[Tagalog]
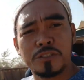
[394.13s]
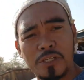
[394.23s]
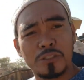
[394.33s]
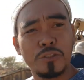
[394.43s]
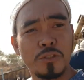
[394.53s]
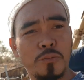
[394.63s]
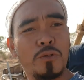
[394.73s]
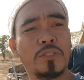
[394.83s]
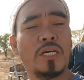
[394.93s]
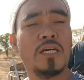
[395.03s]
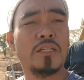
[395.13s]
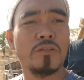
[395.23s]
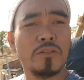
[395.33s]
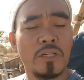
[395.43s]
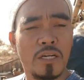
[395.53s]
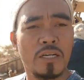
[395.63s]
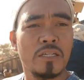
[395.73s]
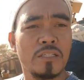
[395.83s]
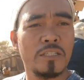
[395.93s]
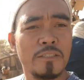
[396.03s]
instruction ko po na ano, uh,